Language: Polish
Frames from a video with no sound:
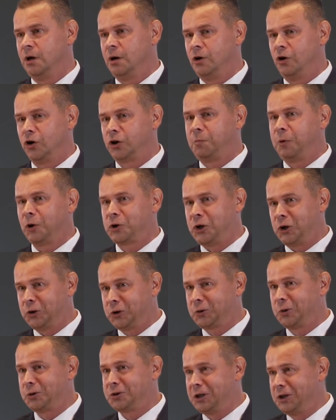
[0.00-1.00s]
Od
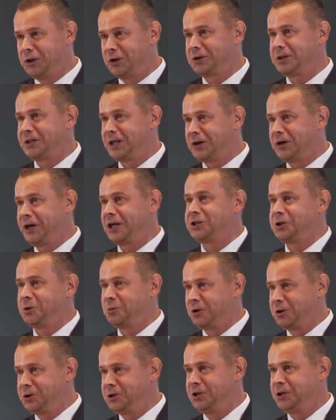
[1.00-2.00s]
początku, czyli od tego, jak się
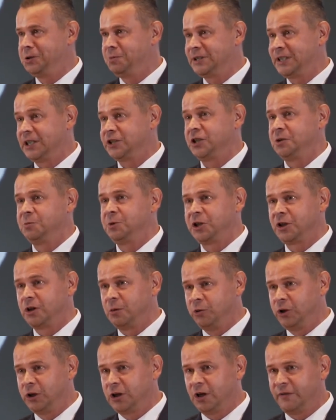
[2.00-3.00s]
urodziliśmy, zaczęliśmy się
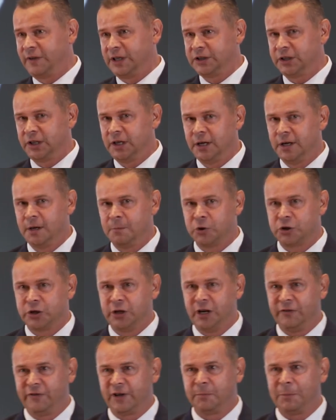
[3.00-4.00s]
komunikować, może
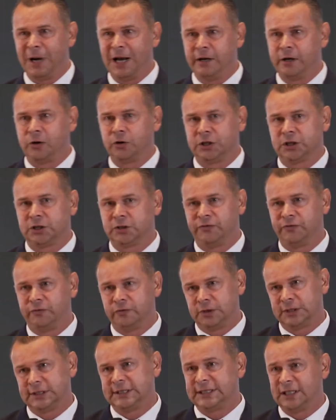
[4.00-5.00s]
niewerbalnie, chociaż
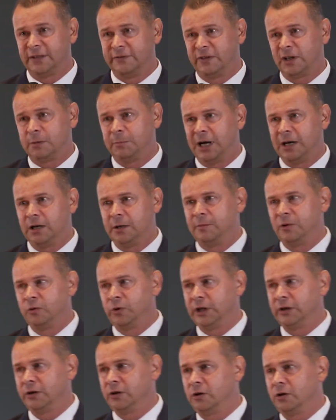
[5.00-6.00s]
system werbalny był
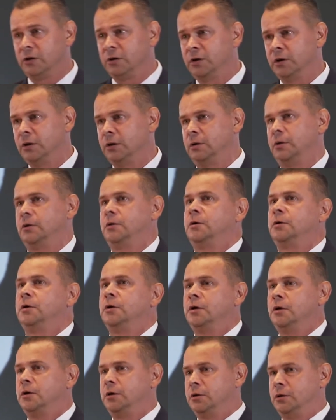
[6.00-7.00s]
jedno,
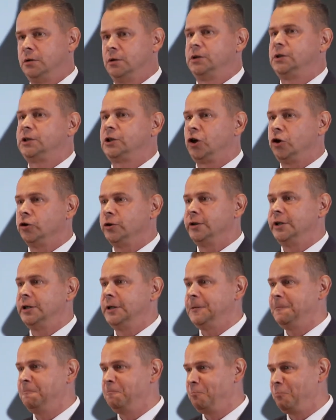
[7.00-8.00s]

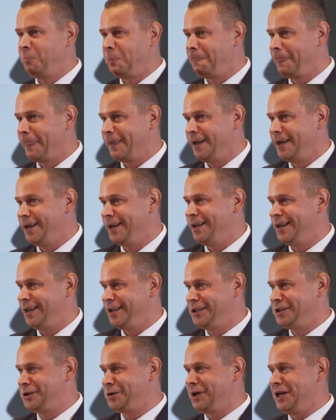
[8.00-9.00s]
stronny,
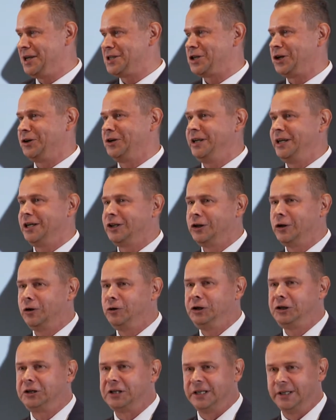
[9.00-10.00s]
z drugiej strony
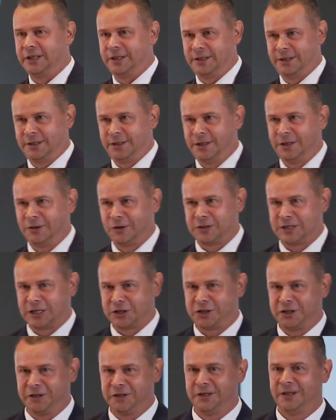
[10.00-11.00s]
jednolity. To
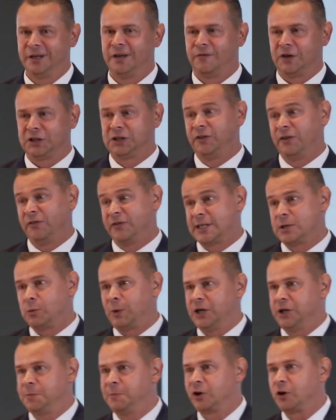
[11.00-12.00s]
znaczy właściwie
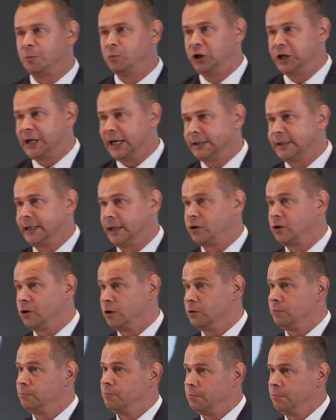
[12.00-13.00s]
wysyłaliśmy komunikaty jako
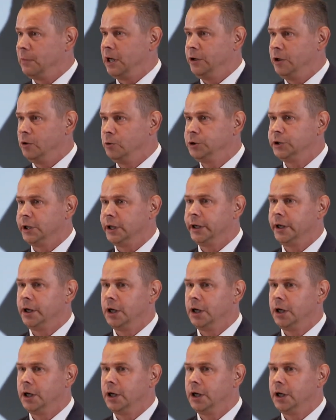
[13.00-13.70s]
mali ludzie.